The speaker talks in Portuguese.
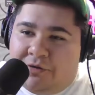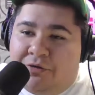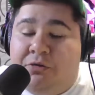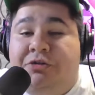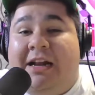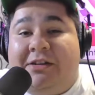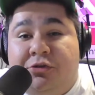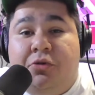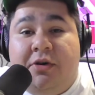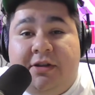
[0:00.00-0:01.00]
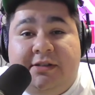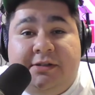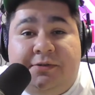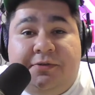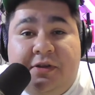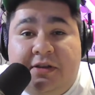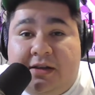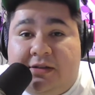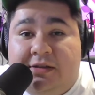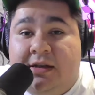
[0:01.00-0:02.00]
frustrações
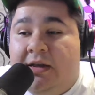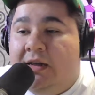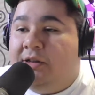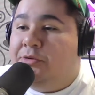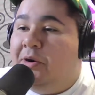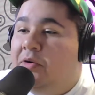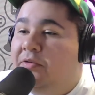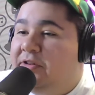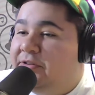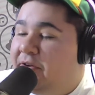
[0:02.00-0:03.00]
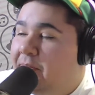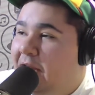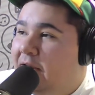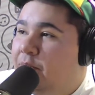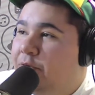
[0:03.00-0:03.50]
vindas de uma convivência familiar não